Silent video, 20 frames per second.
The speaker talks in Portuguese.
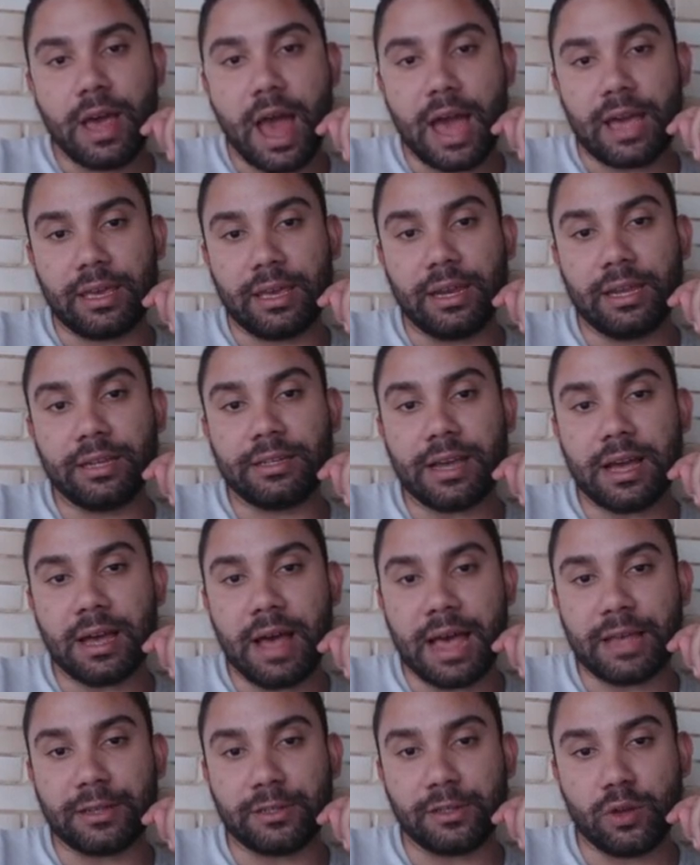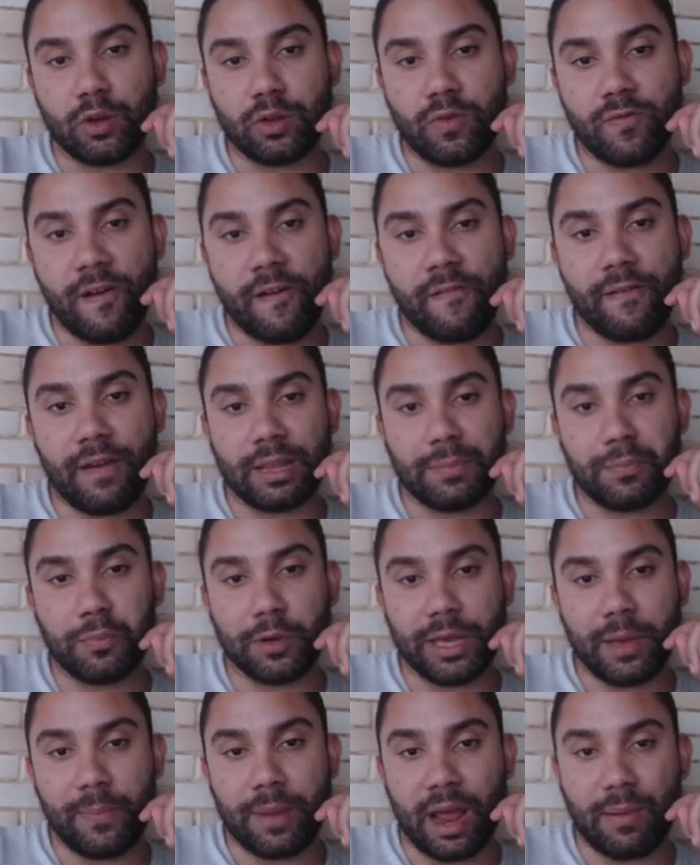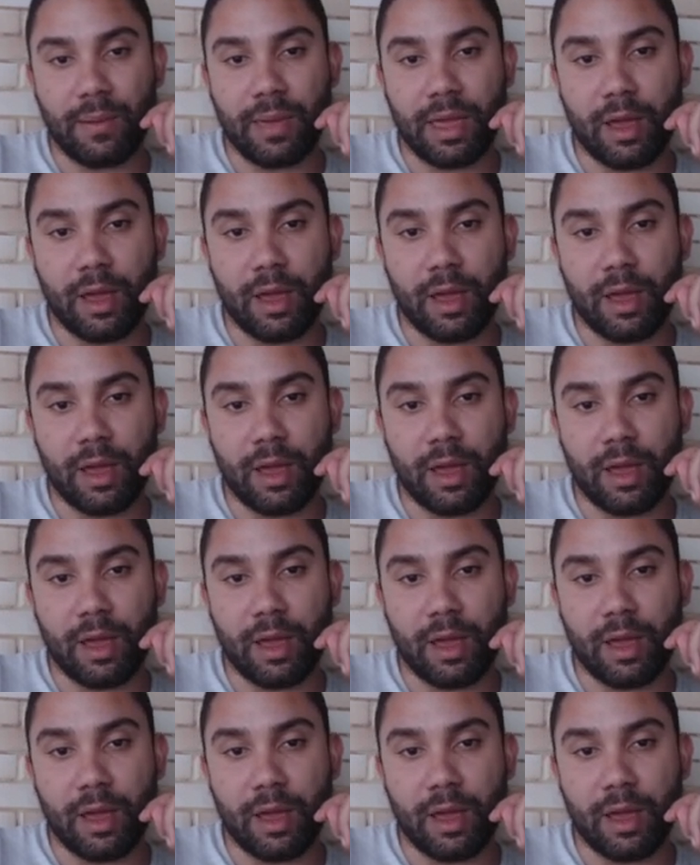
Aqui ele já aciona uma vela porque para